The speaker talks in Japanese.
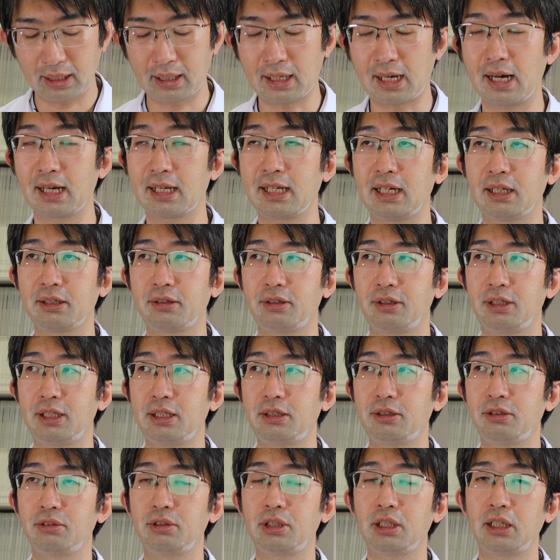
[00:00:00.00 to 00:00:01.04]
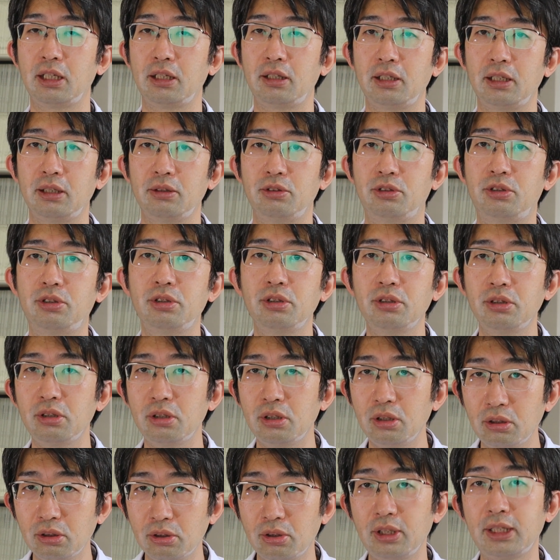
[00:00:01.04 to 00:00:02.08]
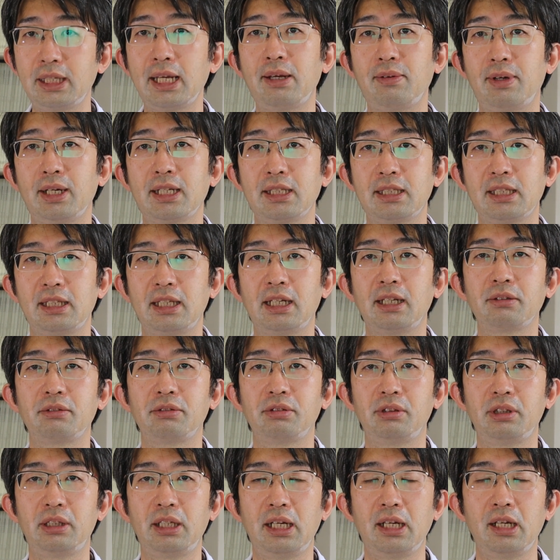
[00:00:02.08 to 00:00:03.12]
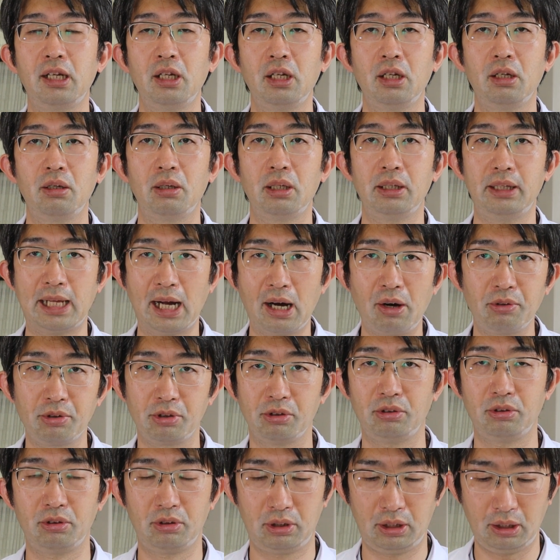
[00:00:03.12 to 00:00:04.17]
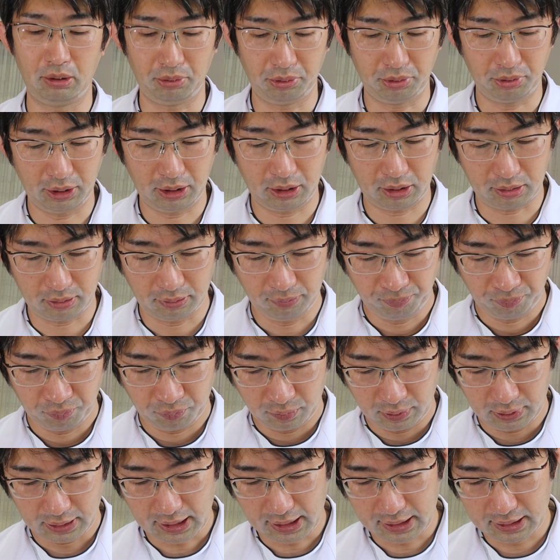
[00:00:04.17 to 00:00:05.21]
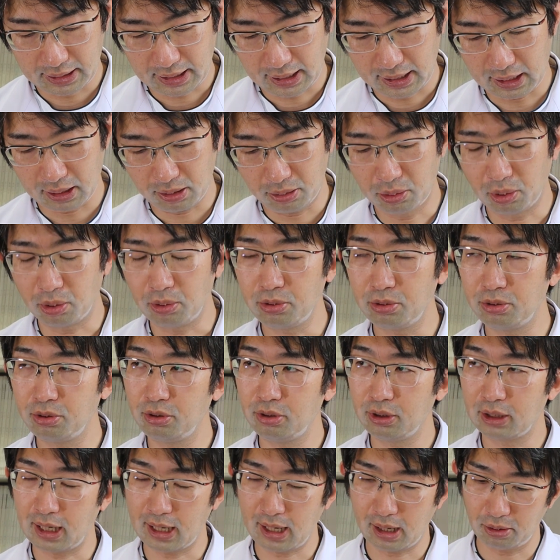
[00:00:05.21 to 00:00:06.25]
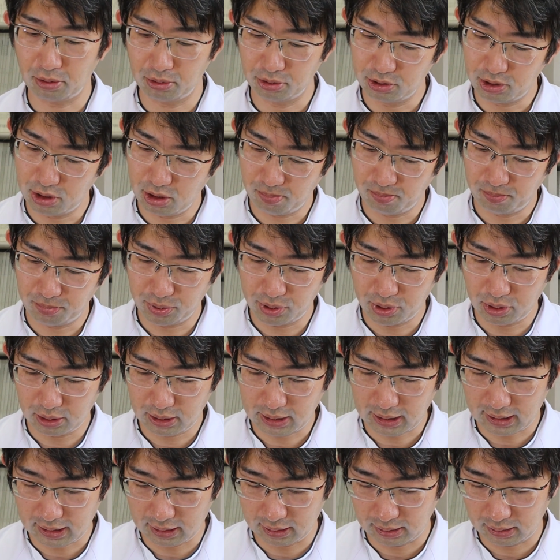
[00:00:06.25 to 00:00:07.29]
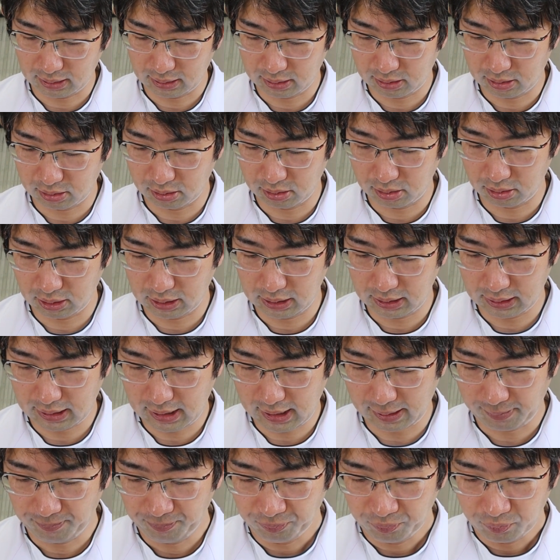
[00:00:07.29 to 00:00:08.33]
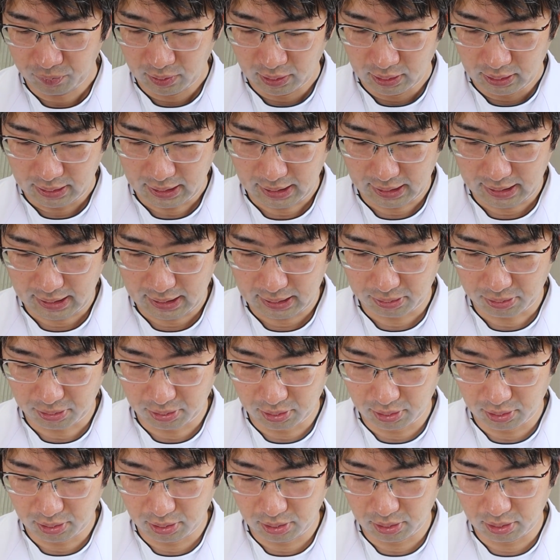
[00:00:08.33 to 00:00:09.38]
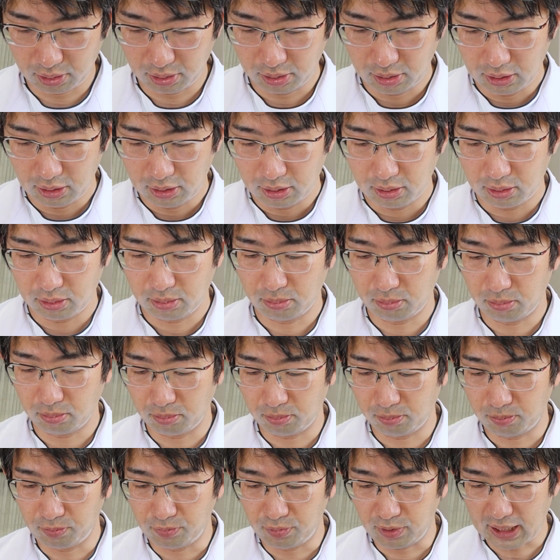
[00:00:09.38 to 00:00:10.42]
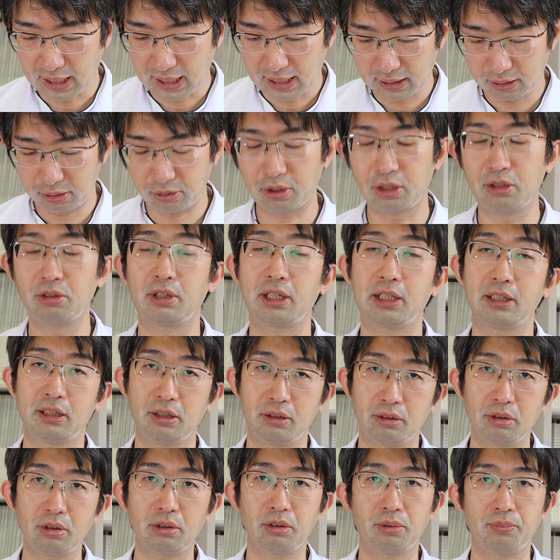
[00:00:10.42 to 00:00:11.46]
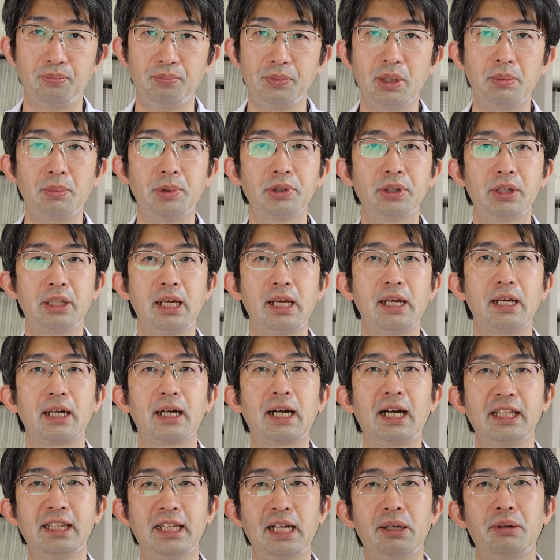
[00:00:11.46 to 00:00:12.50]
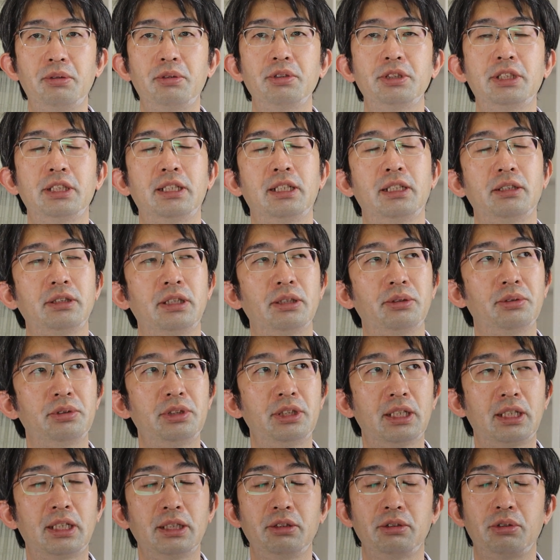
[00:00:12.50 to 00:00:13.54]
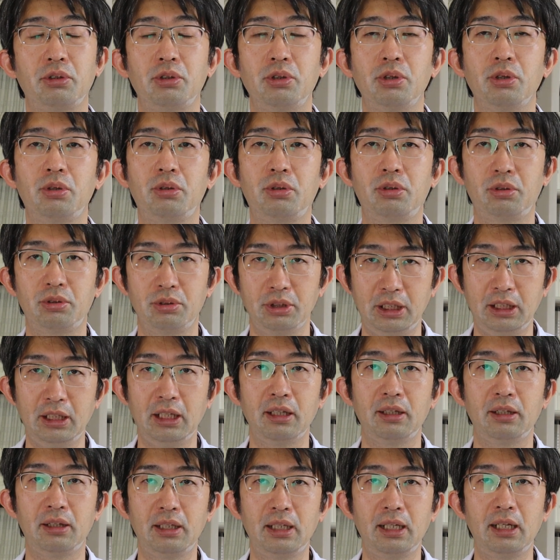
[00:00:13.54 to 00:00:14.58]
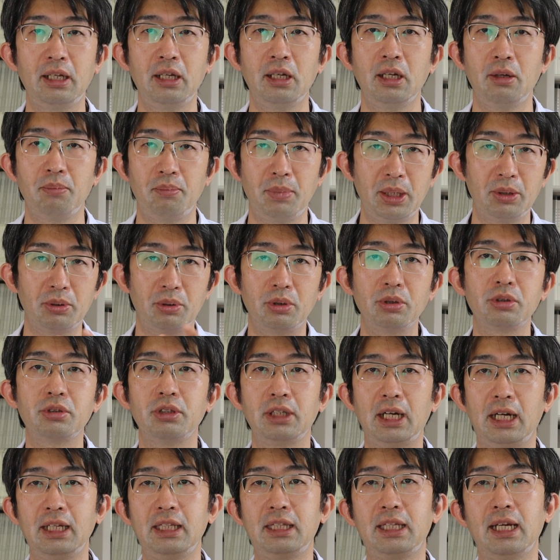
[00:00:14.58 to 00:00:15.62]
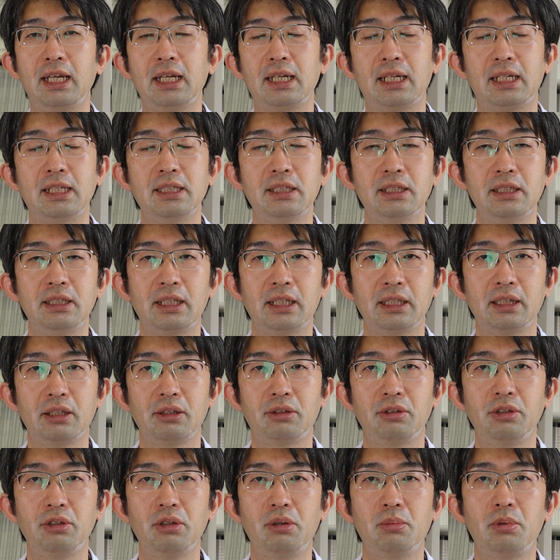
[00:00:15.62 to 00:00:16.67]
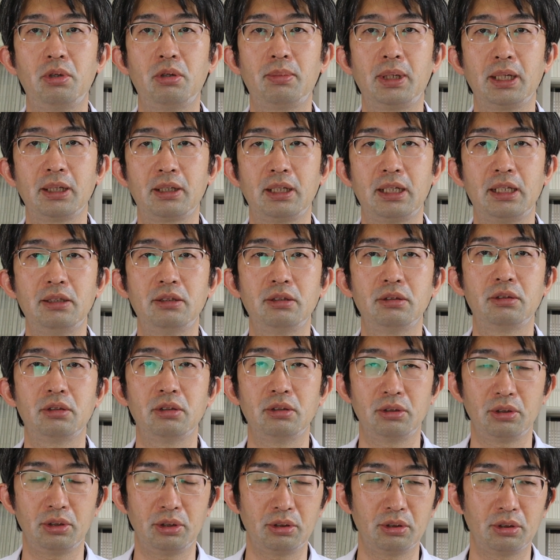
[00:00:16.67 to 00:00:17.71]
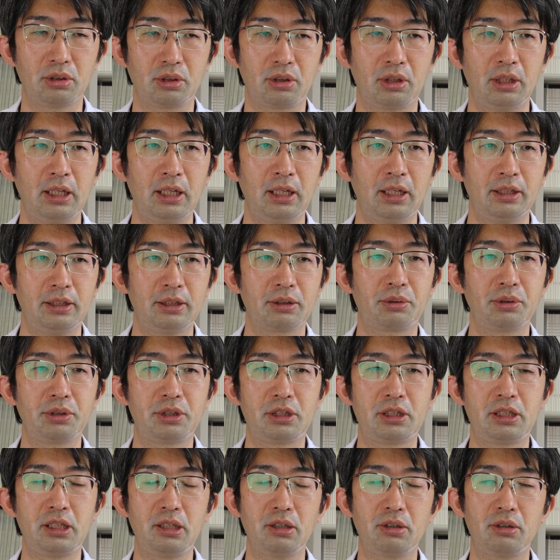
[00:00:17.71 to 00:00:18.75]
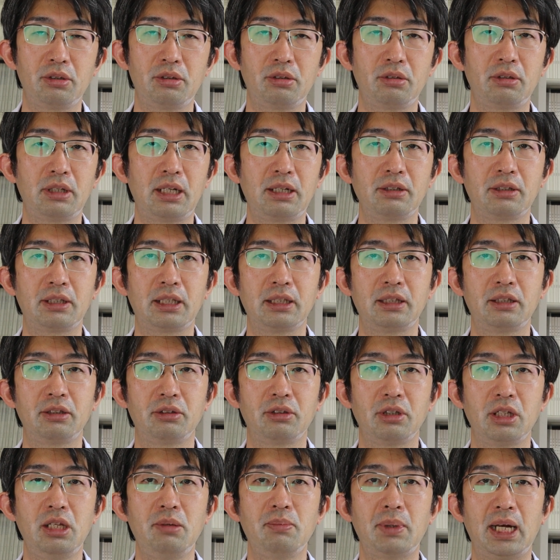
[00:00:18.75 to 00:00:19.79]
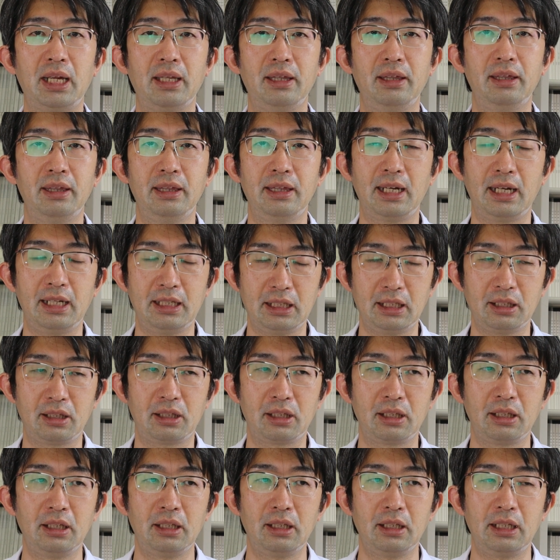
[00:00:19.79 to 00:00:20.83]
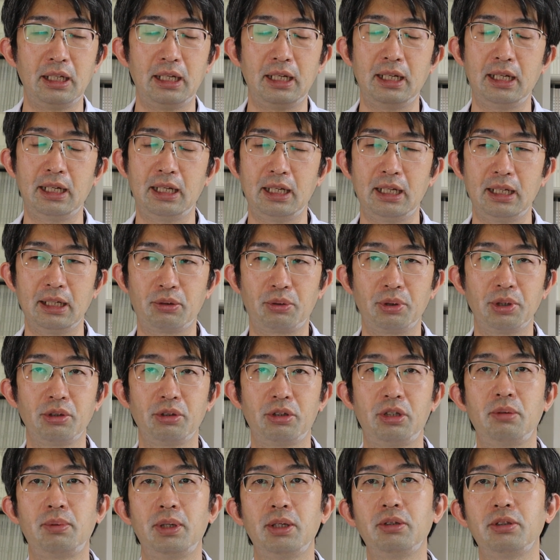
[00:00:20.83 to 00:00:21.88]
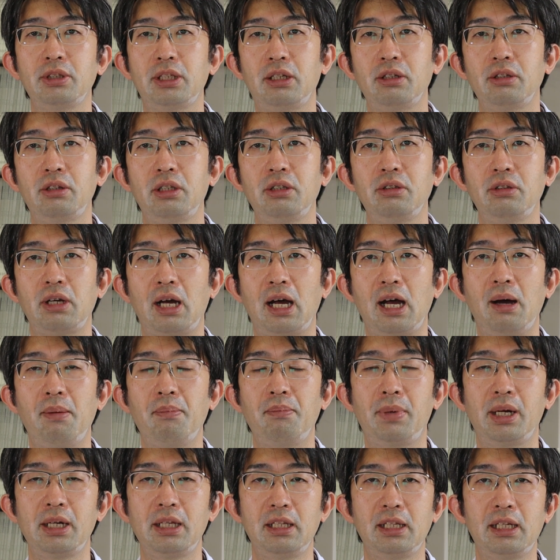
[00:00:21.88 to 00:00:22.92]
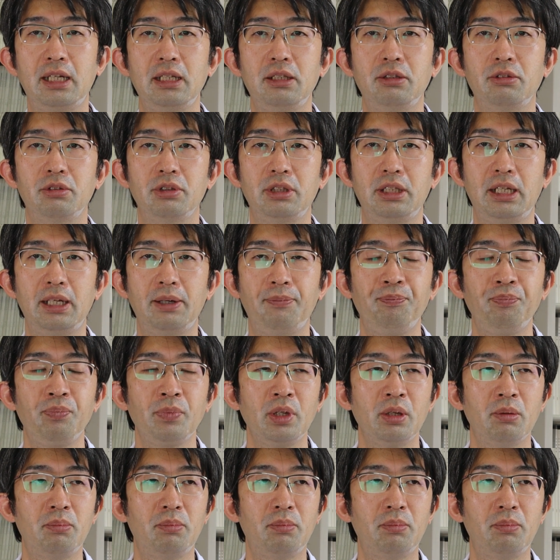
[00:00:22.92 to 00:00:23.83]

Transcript: 可逆性って言ってですね、ずーっと痛いわけじゃなくて、治るってことです。だいたい5分から60分間続いて、で、バーッと広がってくると。でもって、片方じゃなくて、どちらかというと両方にですね、目の奥が痛い感じになってくるのを網膜片頭痛というと。で、これ治療法あるかっていうと、今、ないです。これをすれば良くなるっていうのはあんまりないので、